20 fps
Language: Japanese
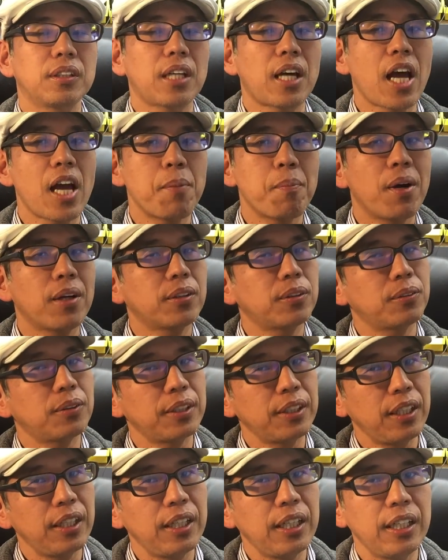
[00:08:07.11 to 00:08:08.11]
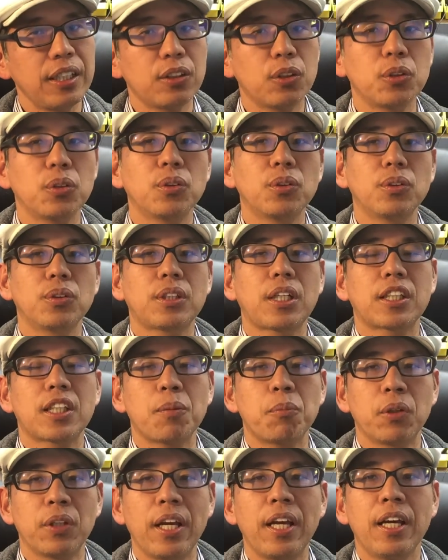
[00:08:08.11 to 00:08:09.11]
iMac はねという
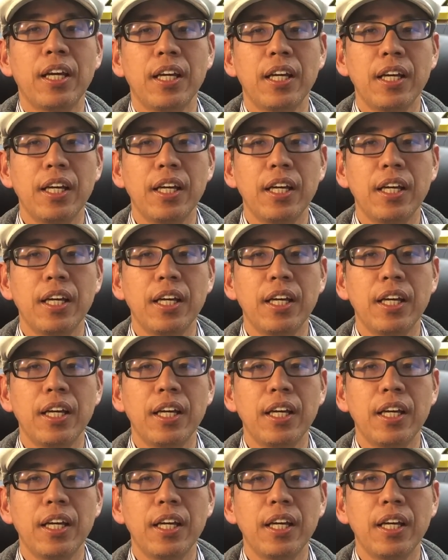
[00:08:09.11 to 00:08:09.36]
方もね